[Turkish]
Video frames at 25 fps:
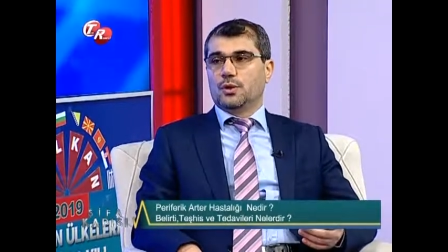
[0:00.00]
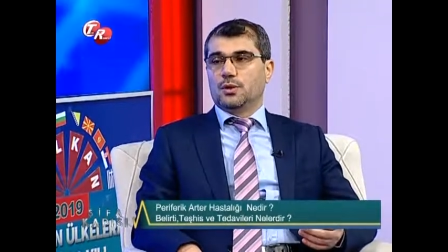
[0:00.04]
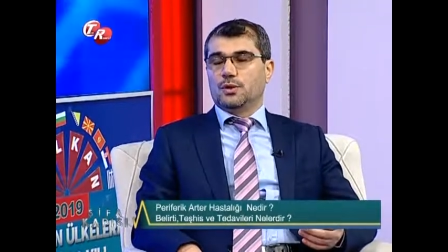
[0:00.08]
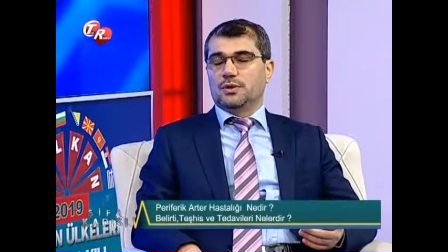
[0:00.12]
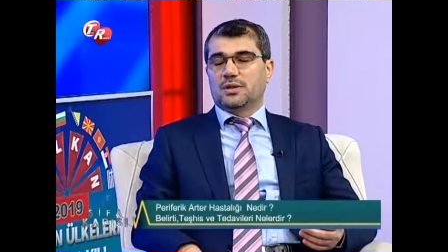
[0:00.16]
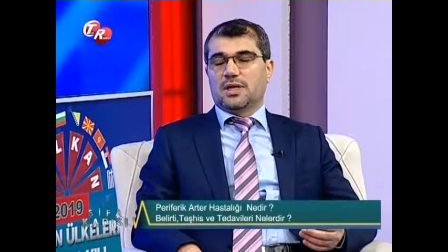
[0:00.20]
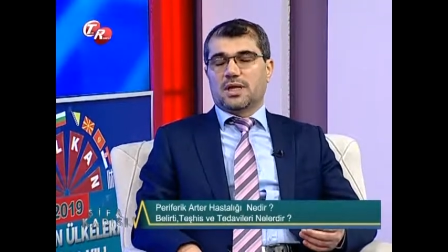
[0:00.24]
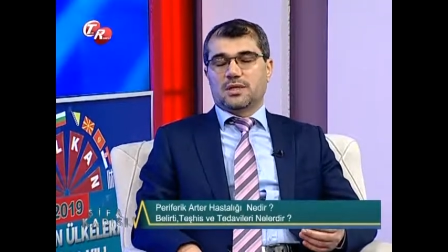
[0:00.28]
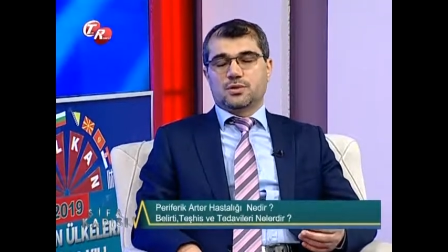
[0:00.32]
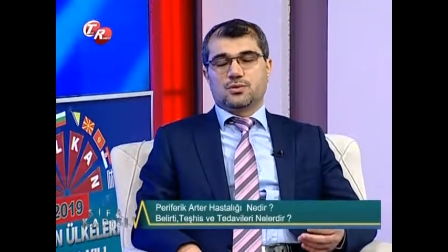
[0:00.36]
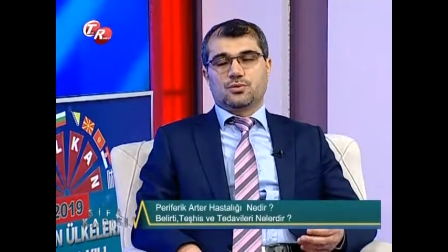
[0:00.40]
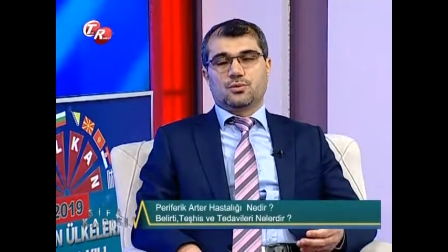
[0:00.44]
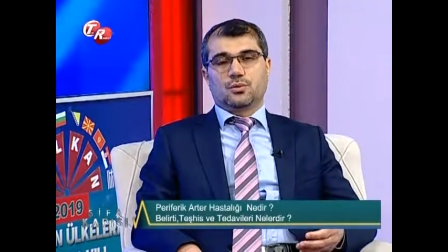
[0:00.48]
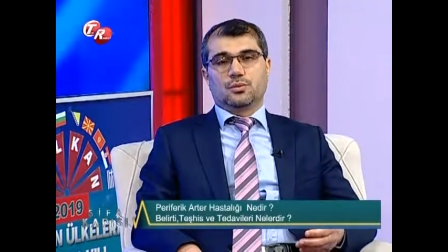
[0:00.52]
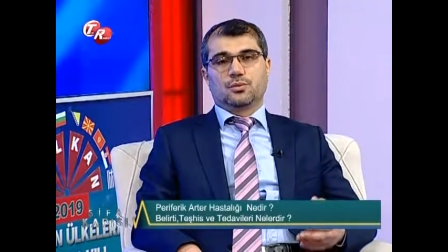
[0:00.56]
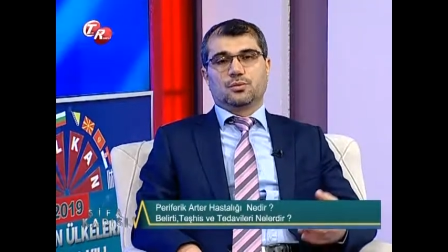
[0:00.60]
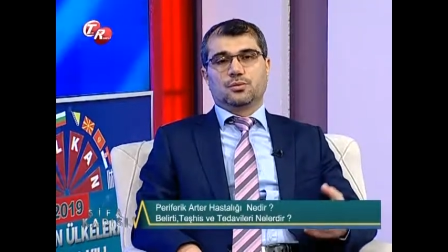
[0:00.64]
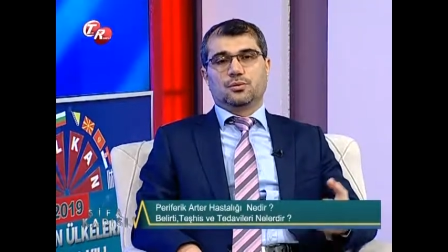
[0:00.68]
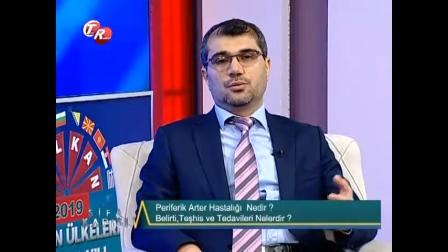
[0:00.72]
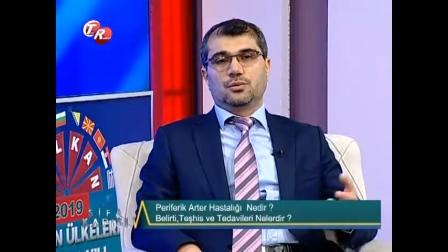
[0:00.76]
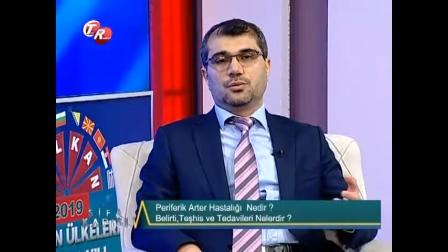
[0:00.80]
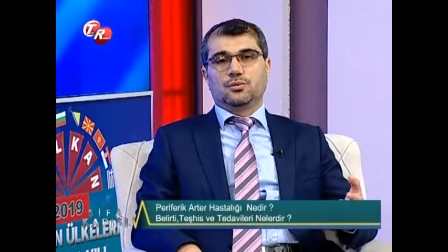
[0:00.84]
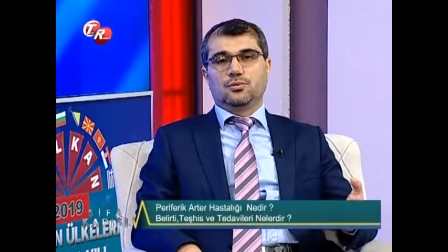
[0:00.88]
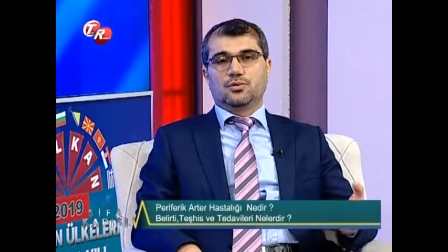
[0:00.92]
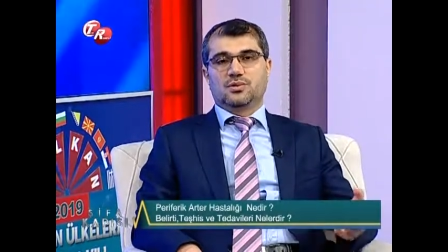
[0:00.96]
tansiyon
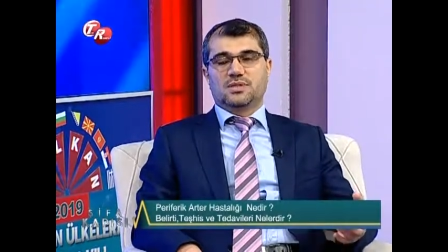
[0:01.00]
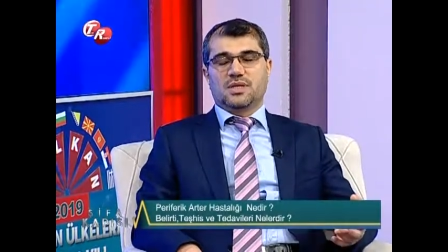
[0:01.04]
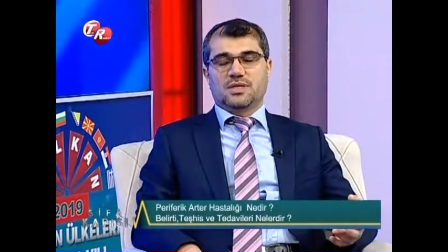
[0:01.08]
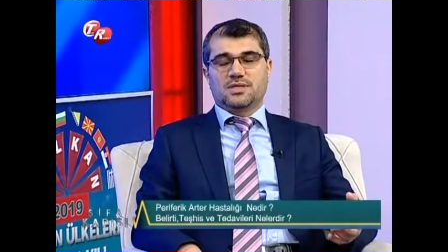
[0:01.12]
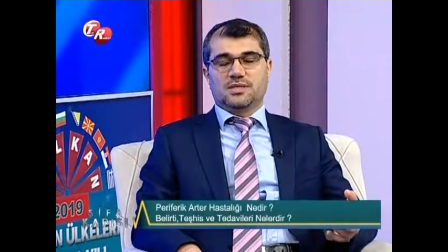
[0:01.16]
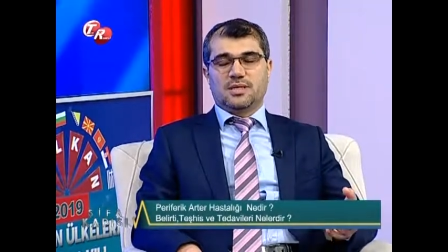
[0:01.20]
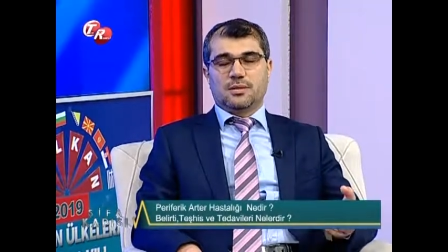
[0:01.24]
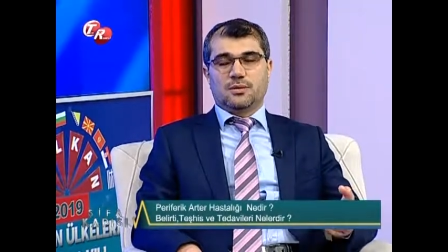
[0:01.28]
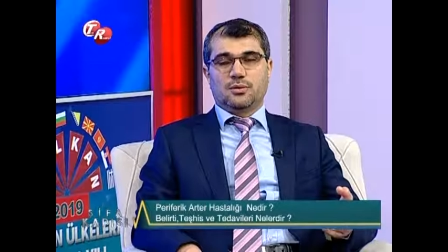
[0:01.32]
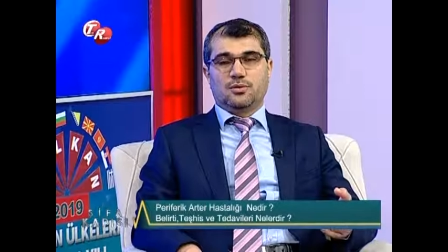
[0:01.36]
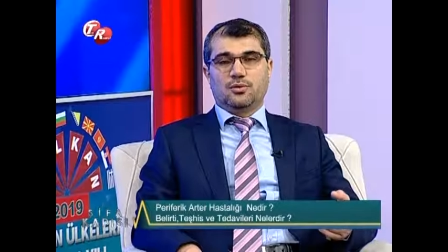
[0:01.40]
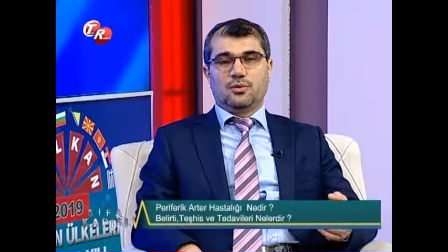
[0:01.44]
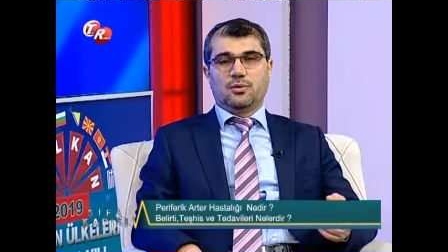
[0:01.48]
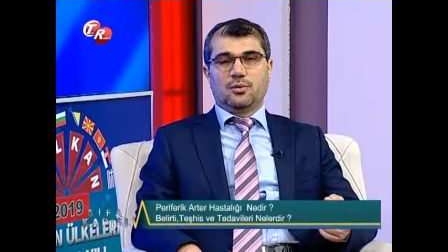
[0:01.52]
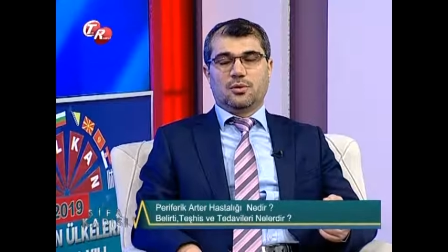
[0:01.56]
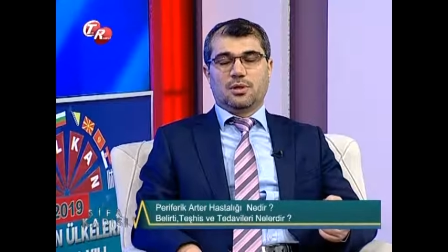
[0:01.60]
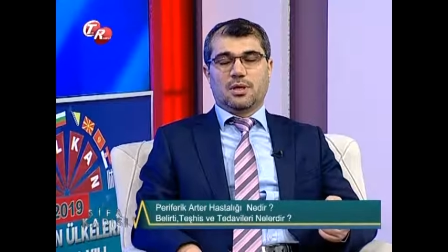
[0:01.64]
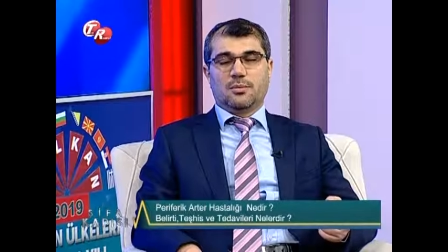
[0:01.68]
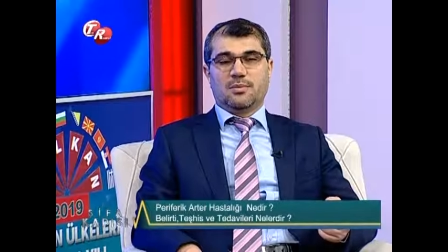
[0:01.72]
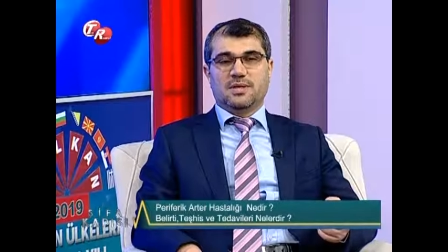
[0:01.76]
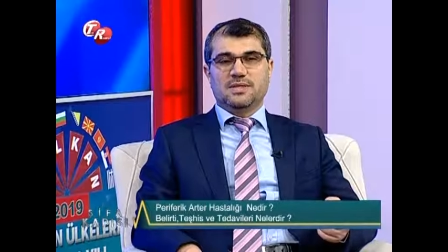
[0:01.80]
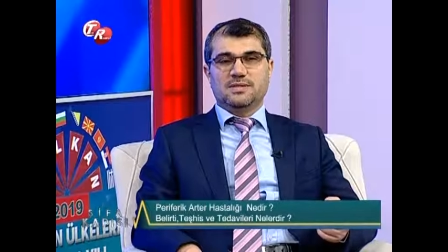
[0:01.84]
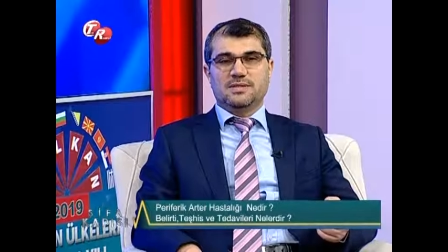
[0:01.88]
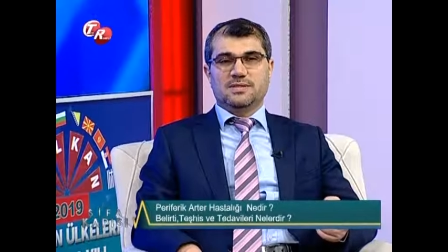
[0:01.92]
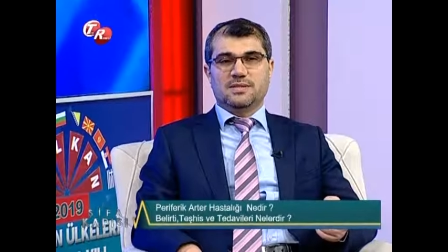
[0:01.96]
yüksek seyrediyor
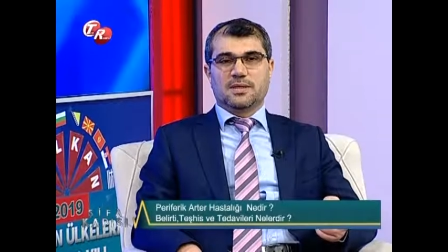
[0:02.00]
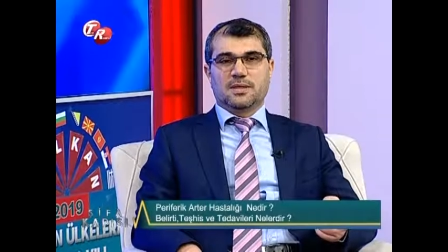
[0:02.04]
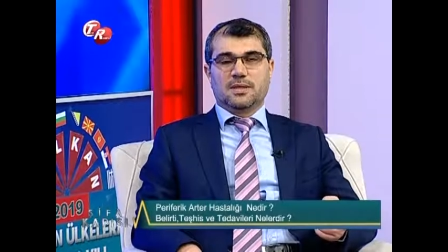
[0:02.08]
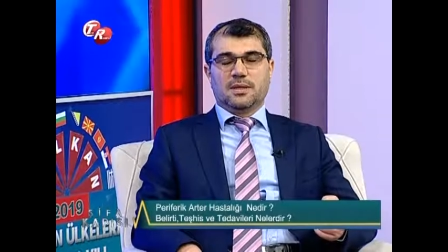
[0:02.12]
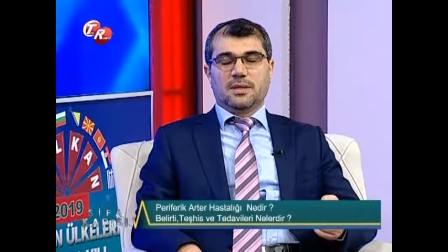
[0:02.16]
olamaz.